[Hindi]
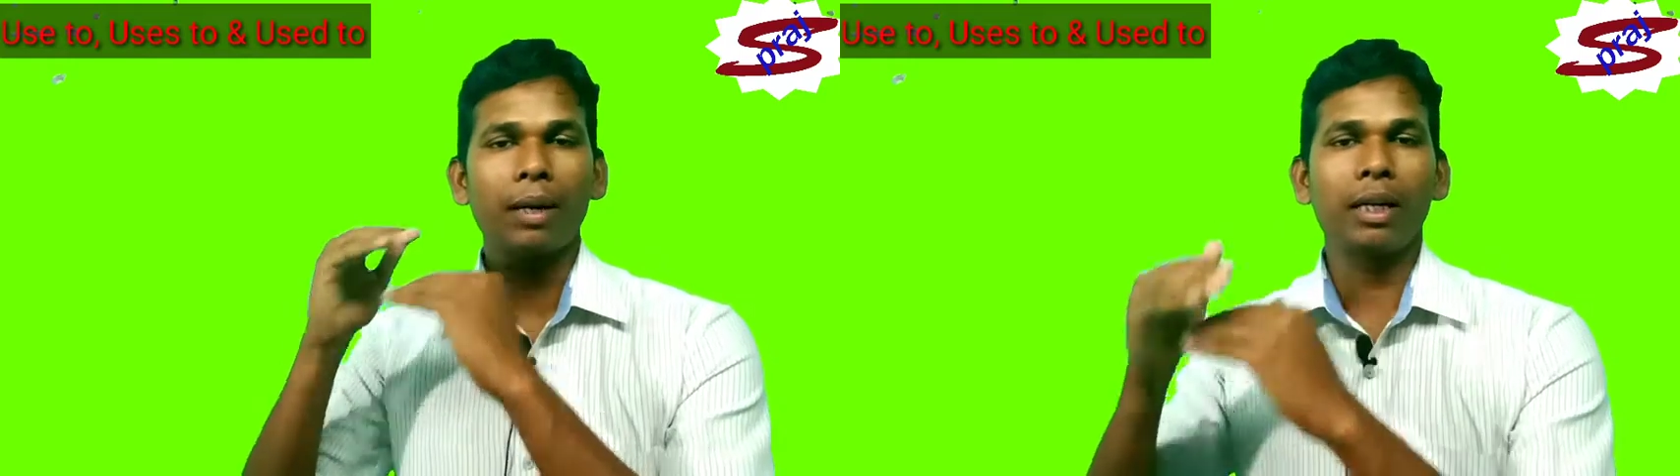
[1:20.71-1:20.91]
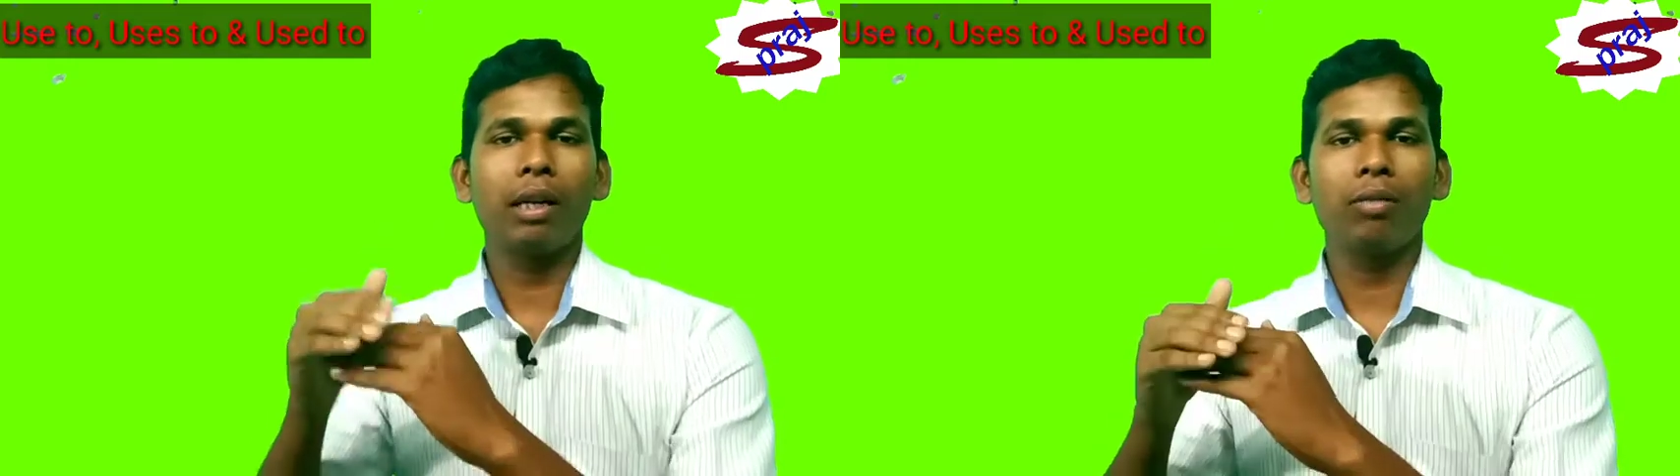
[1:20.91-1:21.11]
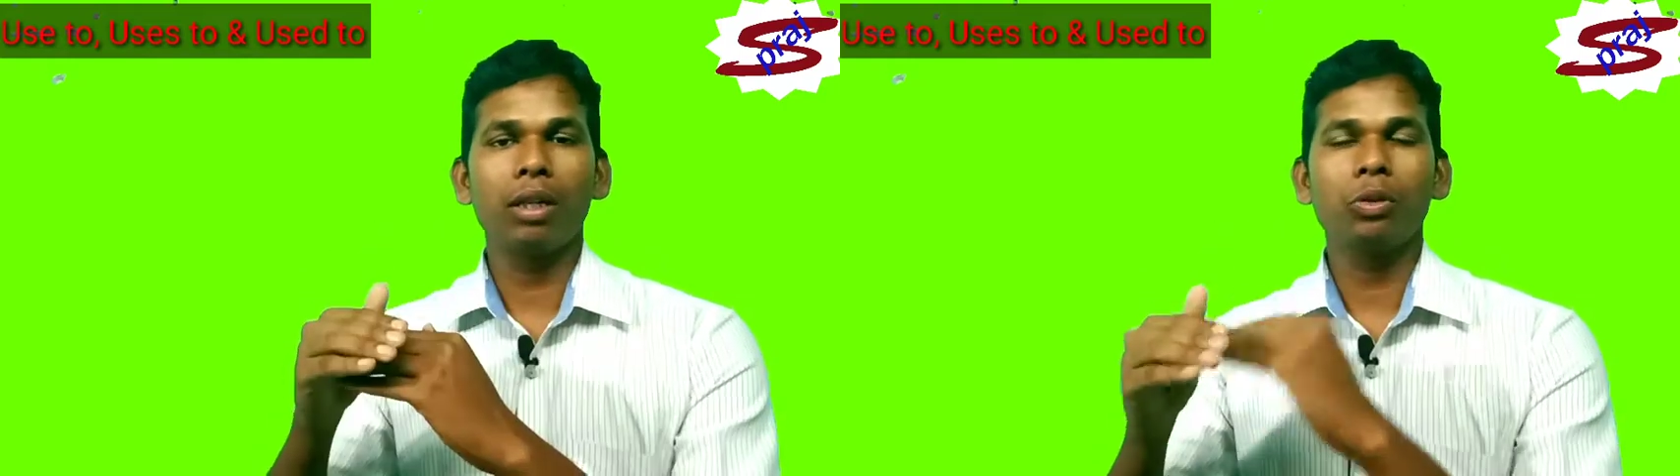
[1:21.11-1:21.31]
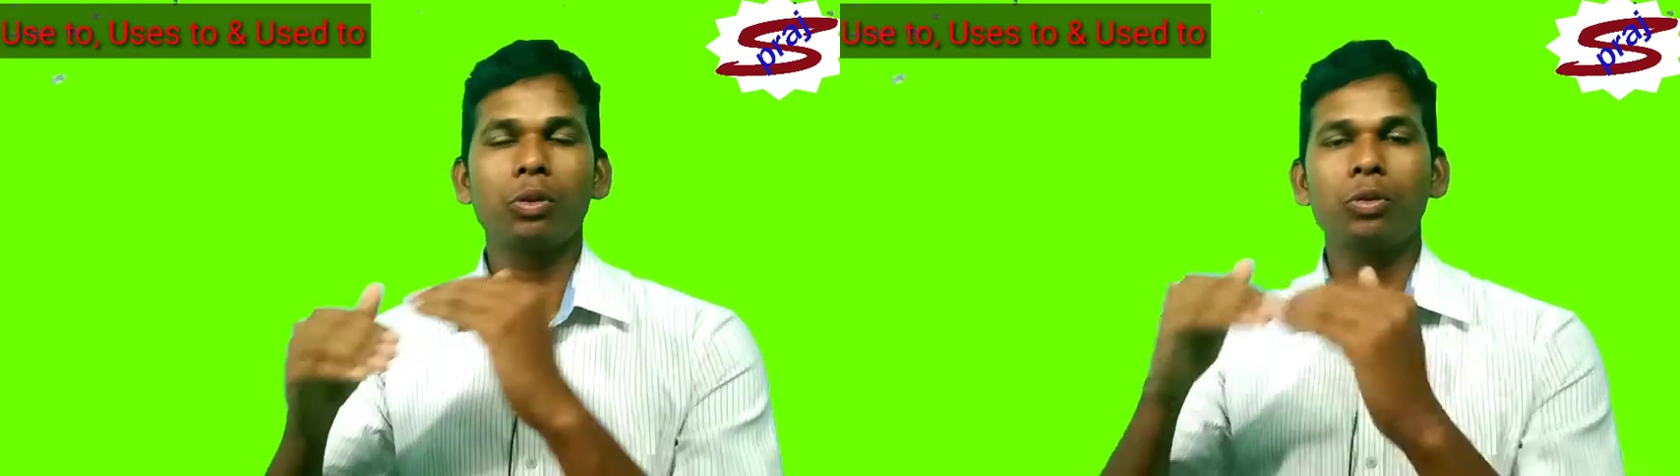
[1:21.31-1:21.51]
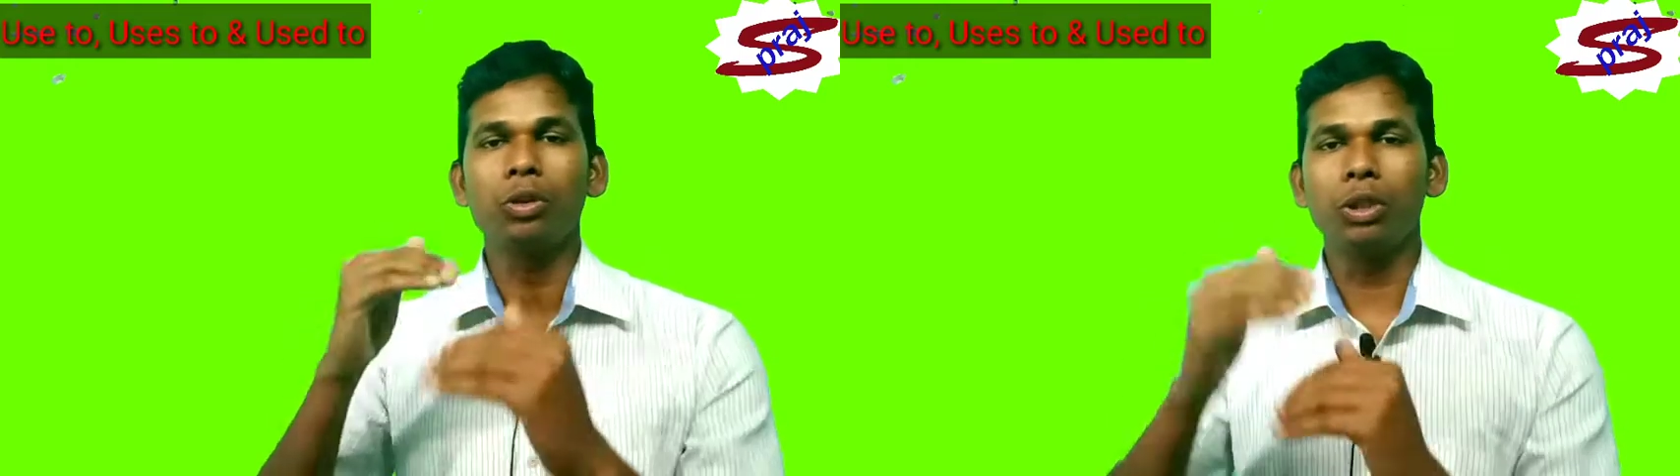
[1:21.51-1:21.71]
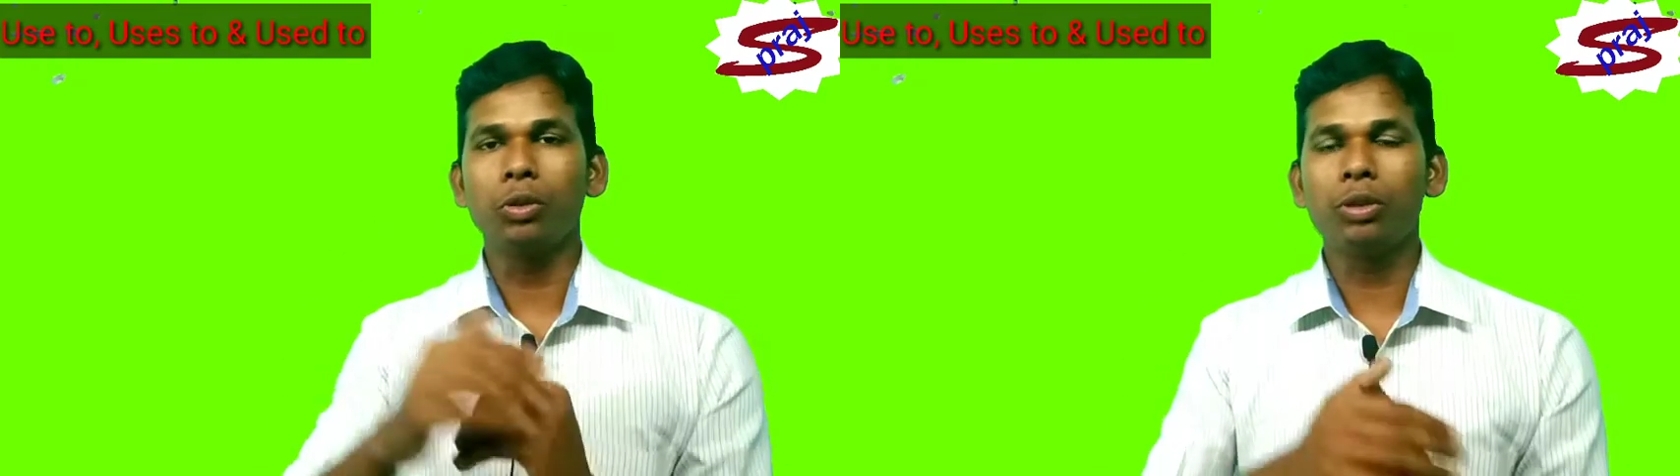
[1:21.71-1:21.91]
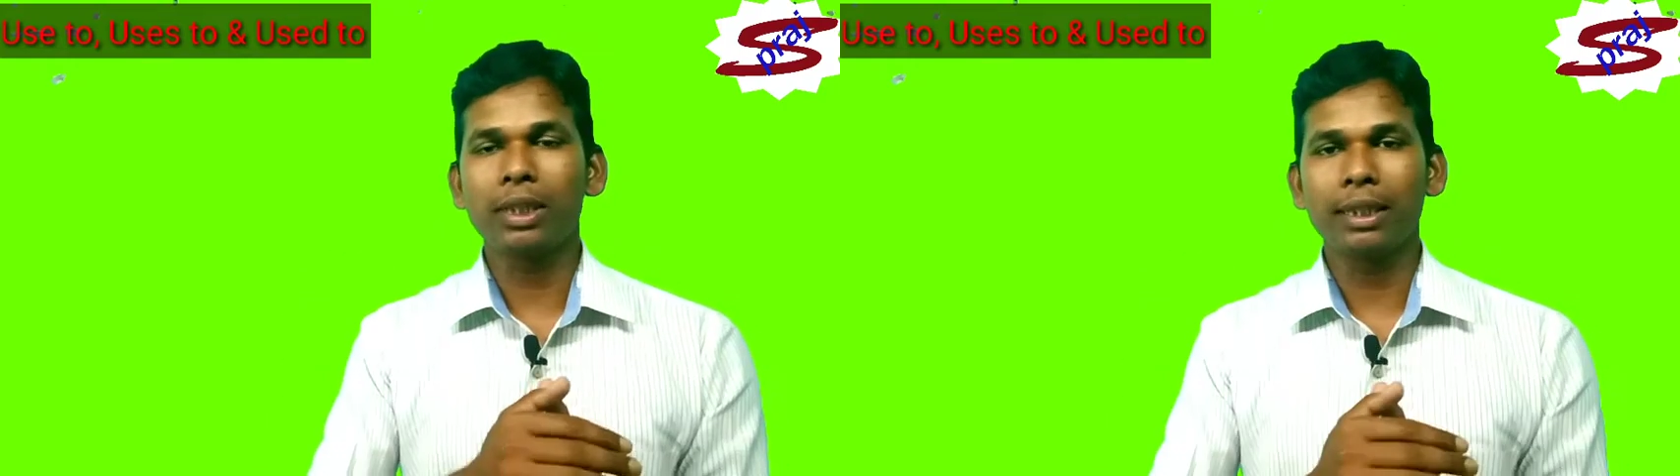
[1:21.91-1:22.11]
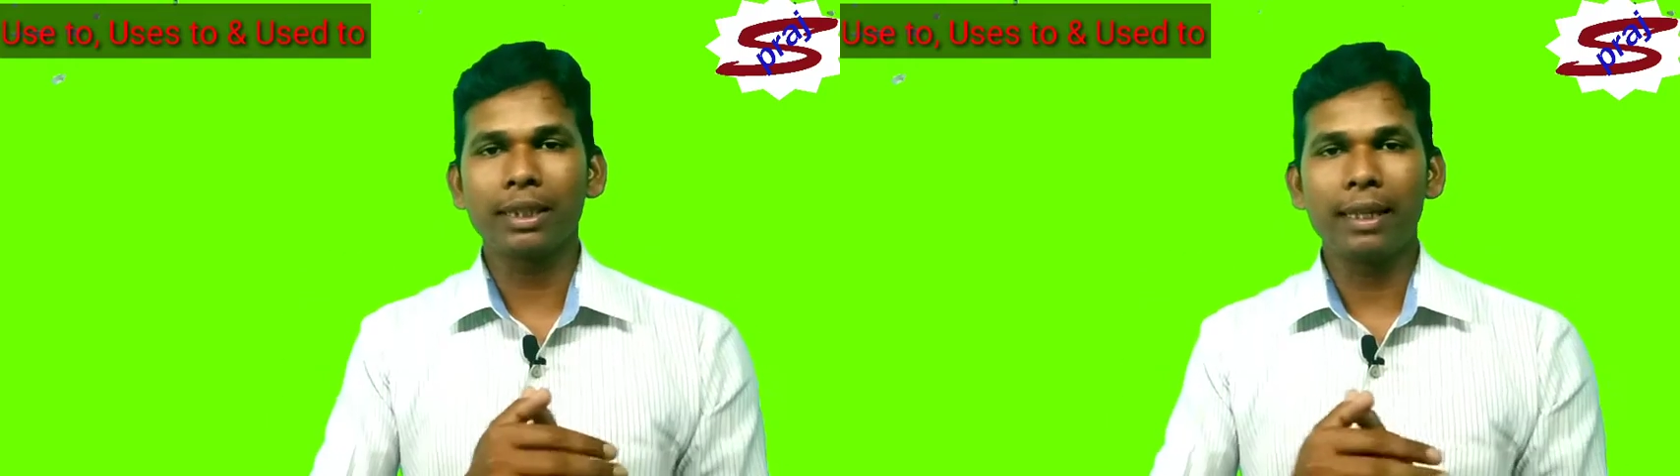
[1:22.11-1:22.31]
बैठे हुए हैं तो उसको यूज़
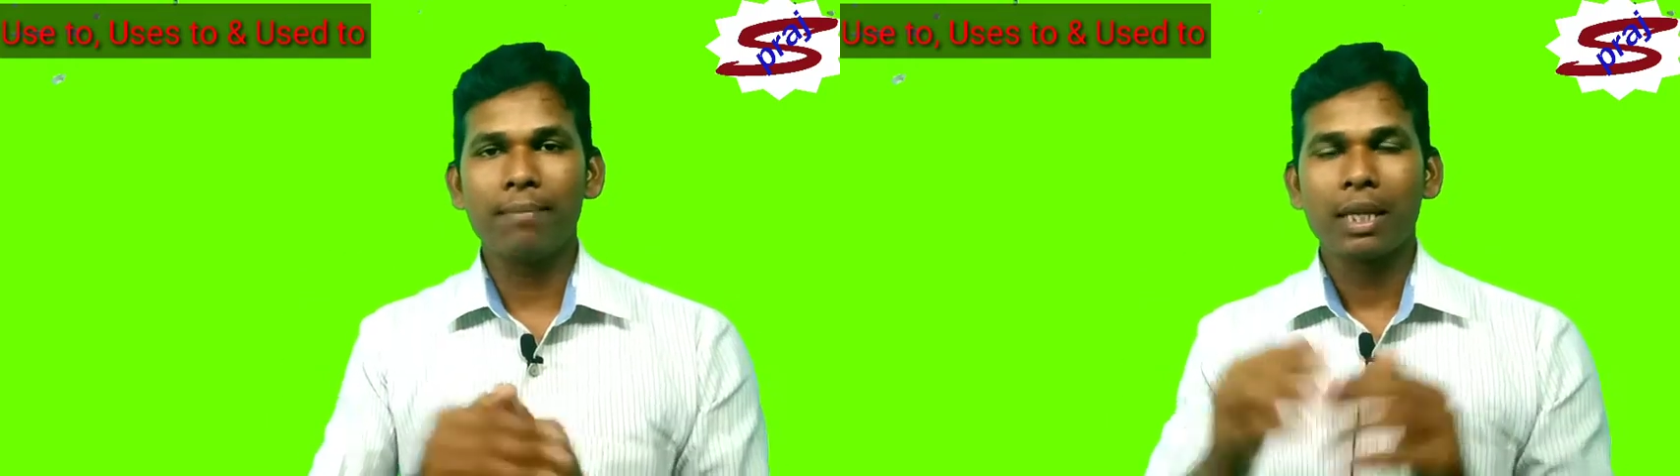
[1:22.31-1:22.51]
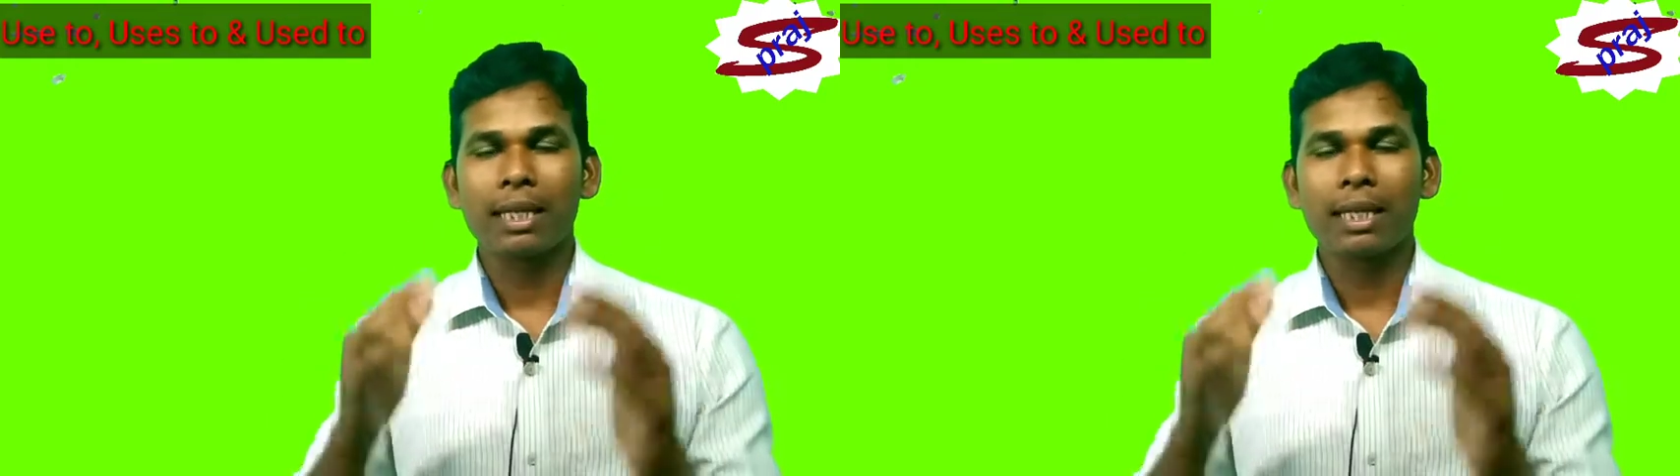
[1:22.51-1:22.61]
कीजिए